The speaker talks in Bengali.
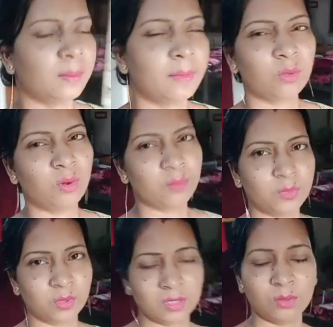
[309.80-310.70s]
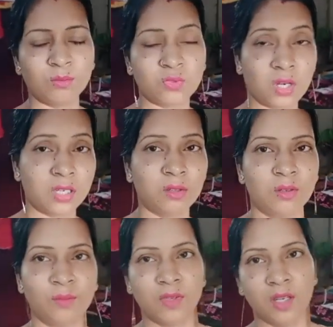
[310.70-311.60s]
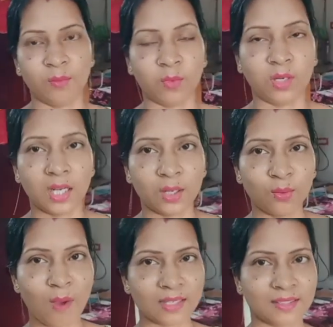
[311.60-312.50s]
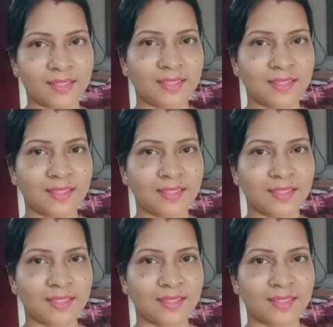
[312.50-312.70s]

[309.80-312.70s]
আবার গরম ধরছে শুনানি গরম বলে না গুমাস